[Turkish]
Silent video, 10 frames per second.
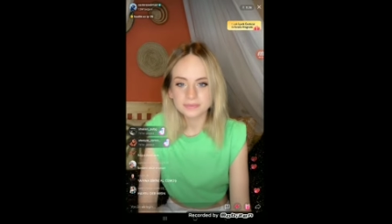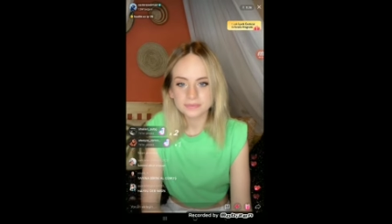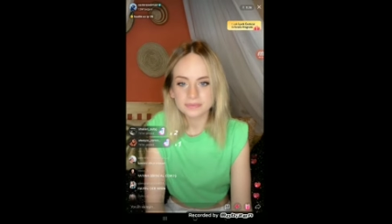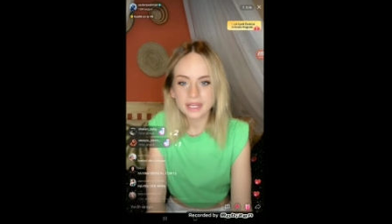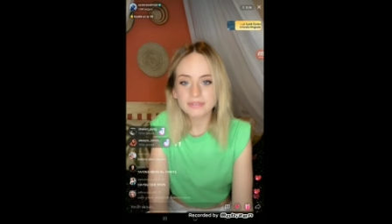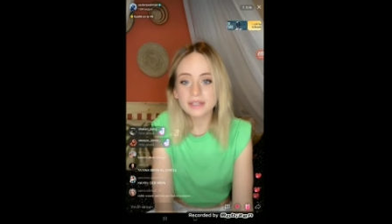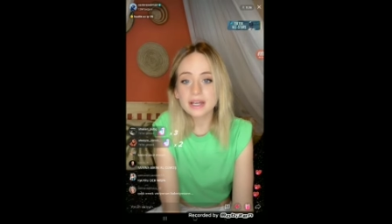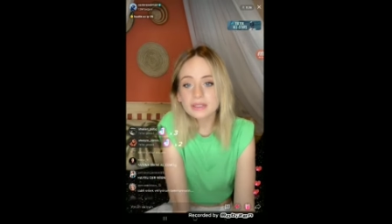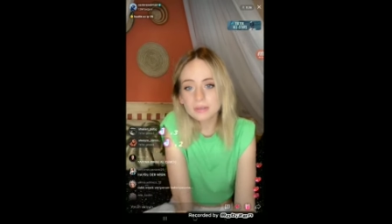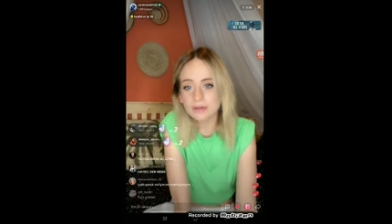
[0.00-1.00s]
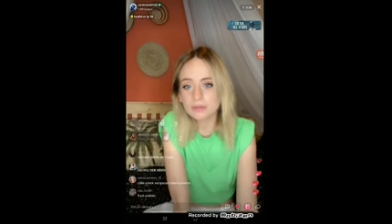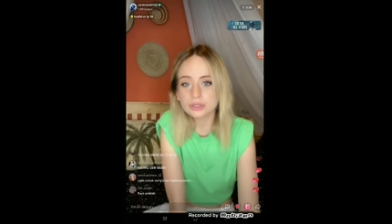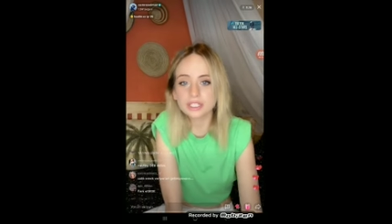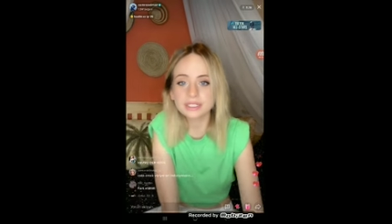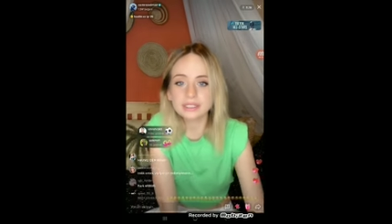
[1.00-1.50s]
Merve'yi al da Merve
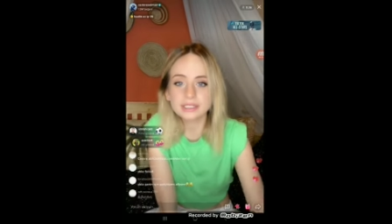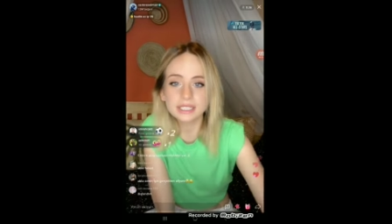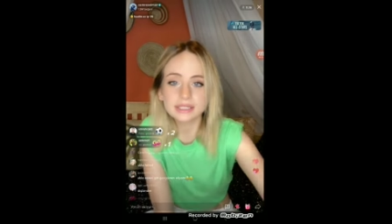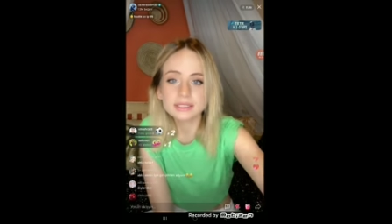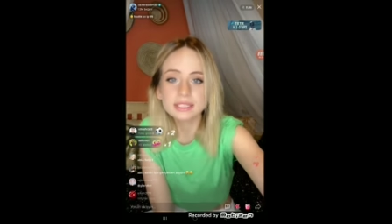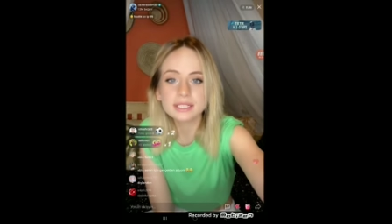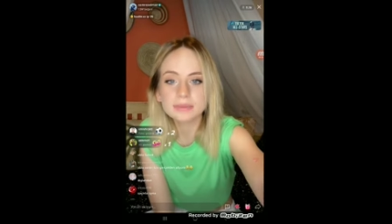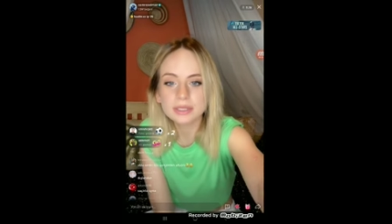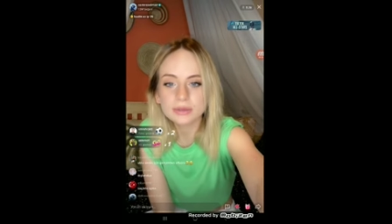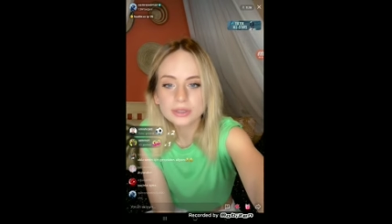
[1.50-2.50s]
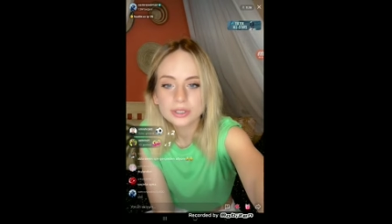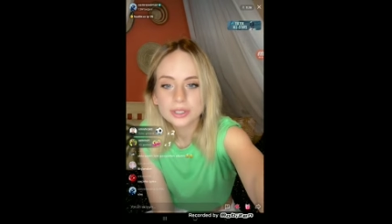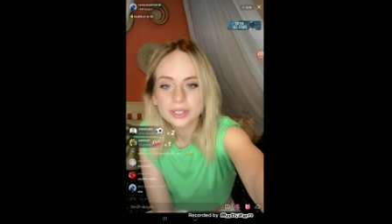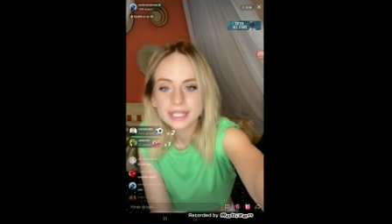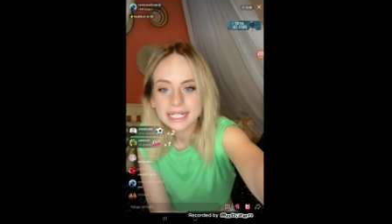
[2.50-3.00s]
şeyinde değil ki nasıl alayım ayol?
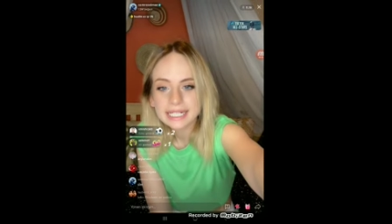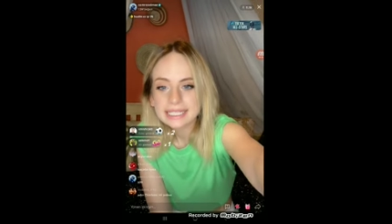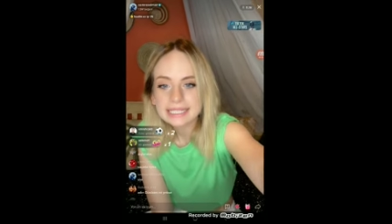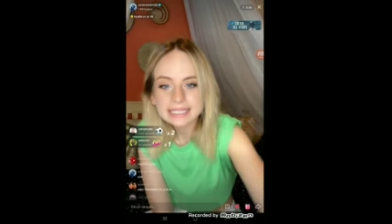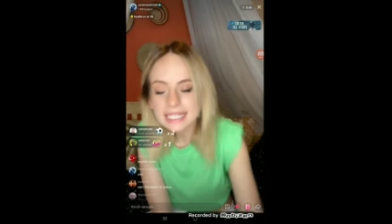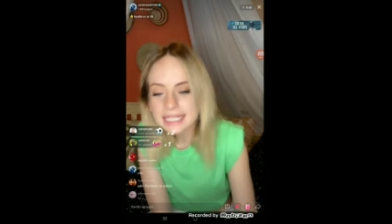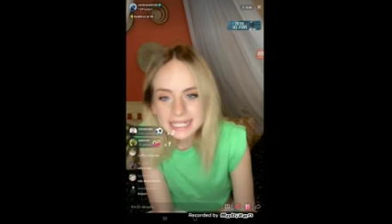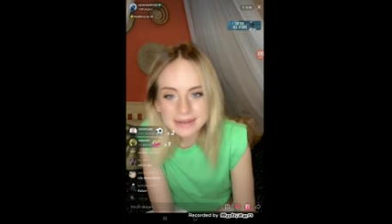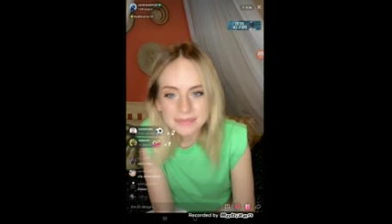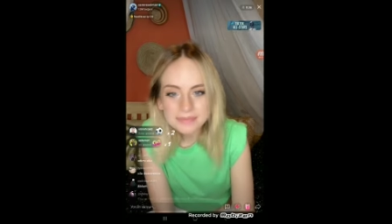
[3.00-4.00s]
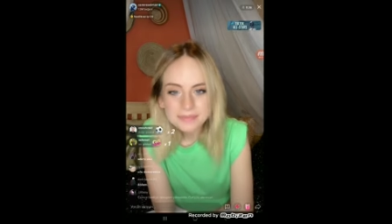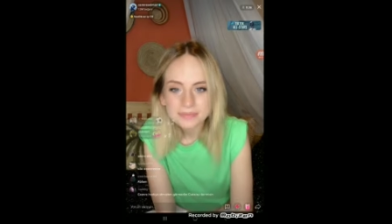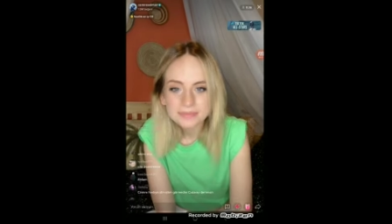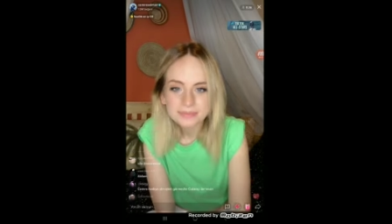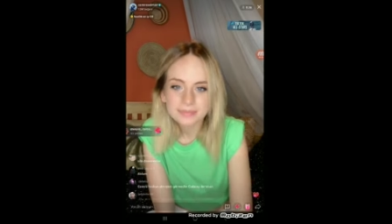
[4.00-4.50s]
Nasıl alayım?
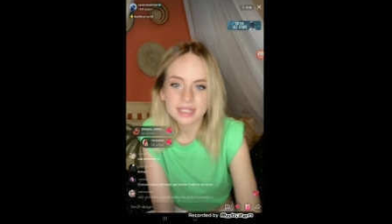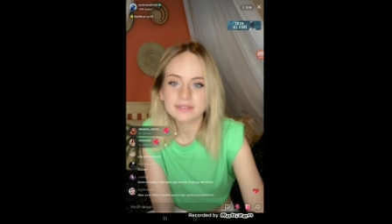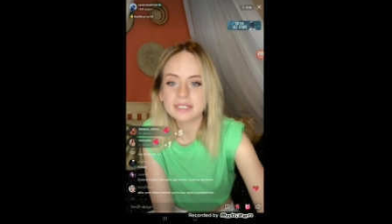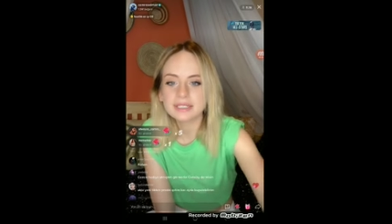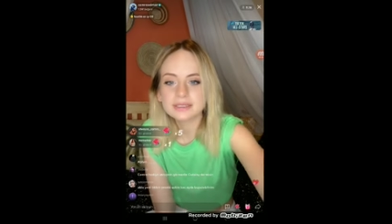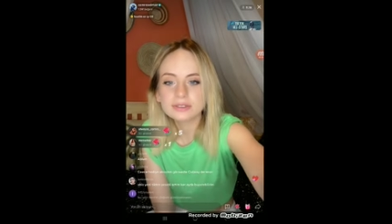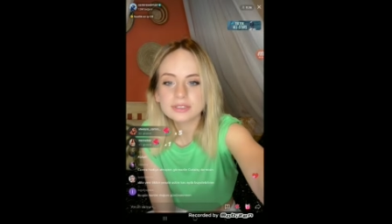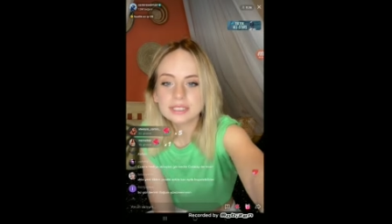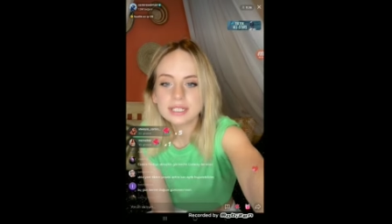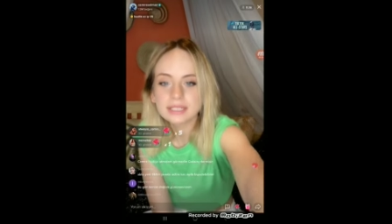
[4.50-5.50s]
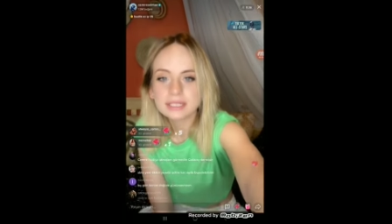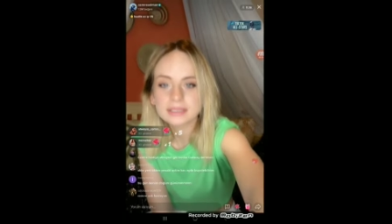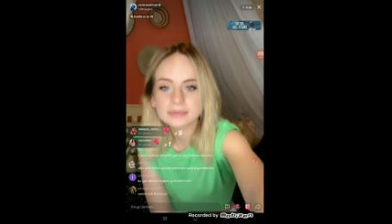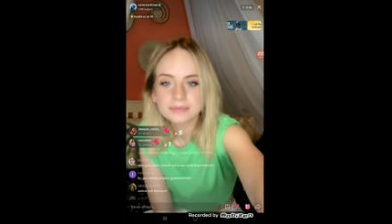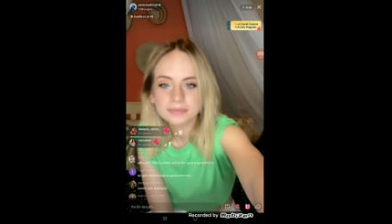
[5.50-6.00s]
Merve yayında olsaydı alırdım.